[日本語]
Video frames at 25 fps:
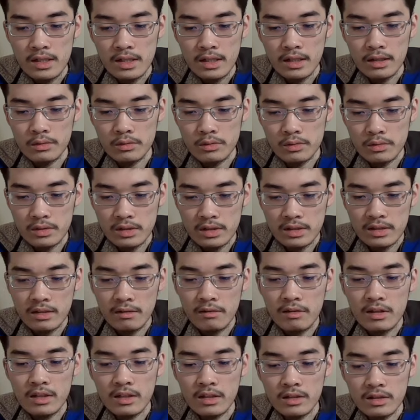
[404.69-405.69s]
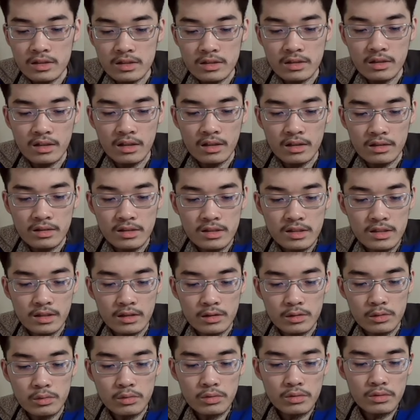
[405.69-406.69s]
あの、言ったわけなんですから、ですから
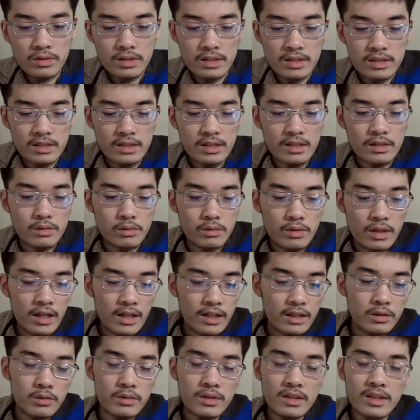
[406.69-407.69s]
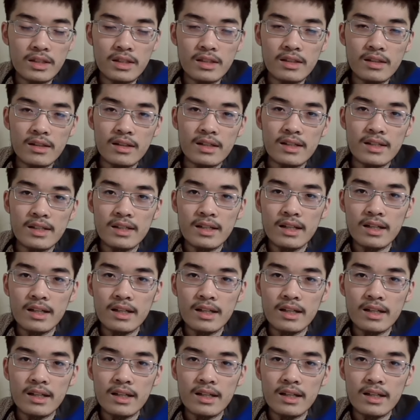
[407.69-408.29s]
そういうですね、そのヘイト的な、